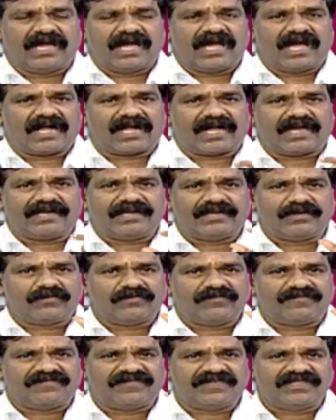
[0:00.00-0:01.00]
ఆ
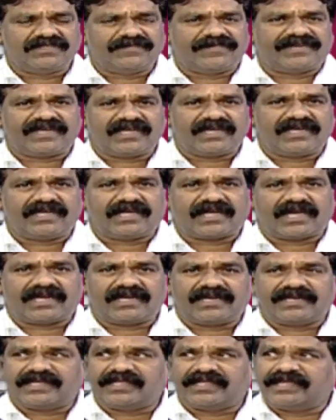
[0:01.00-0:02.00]
కరెంటుకు ఫీజు పెట్టగానే
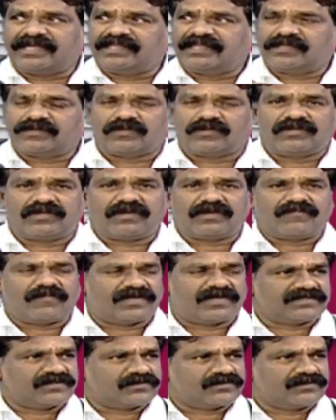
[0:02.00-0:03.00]
కరెంట్ ఎంత తొందరగా
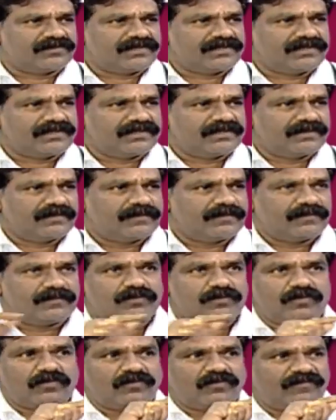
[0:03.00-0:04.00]
పాస్ అవుతుంది
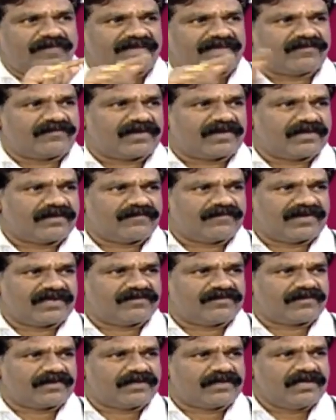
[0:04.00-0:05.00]
త్రో hmm. వైర్ ద్వారా వైర్
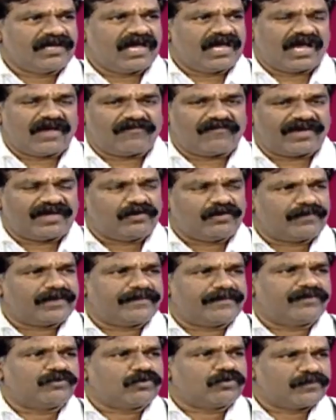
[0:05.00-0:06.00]
hmm. ద్వారా ఆ వైర్లు
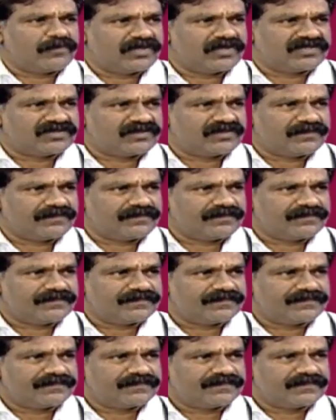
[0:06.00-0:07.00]
మనం ఎందుకు ఉపయోగిస్తున్నాం
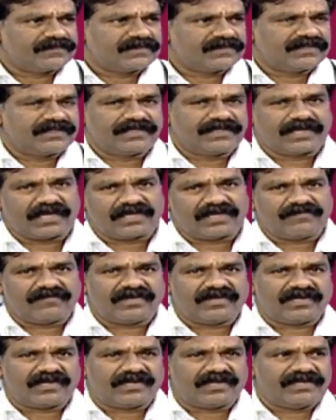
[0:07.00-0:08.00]
రాగి
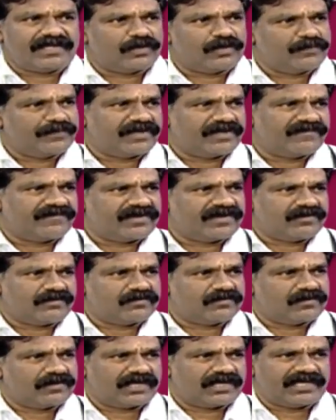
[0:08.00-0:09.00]
వైర్ కానీ అల్యూమినియం వైర్
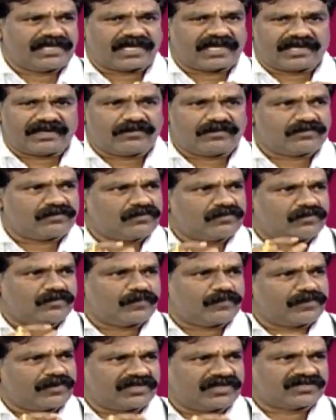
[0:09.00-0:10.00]
ఈ కరెంటుకు
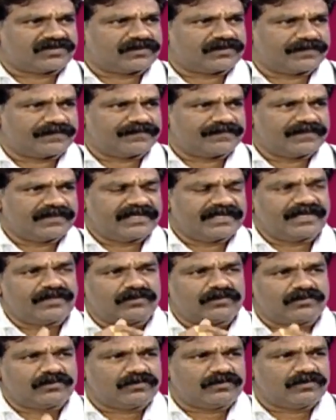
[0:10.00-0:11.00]
ఉపయోగిస్తున్నాం
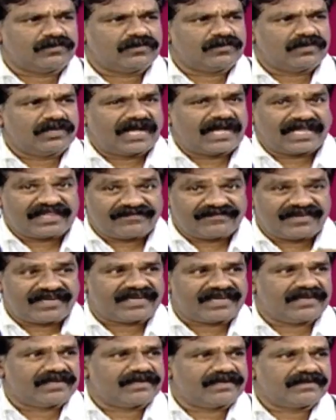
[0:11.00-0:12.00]
ఎందుకు అది
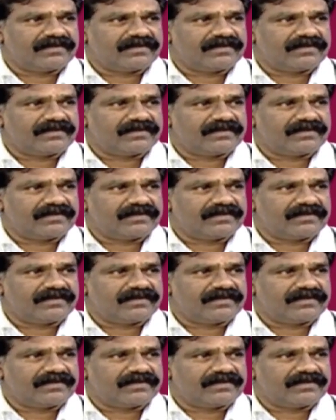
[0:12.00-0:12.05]
వెహికల్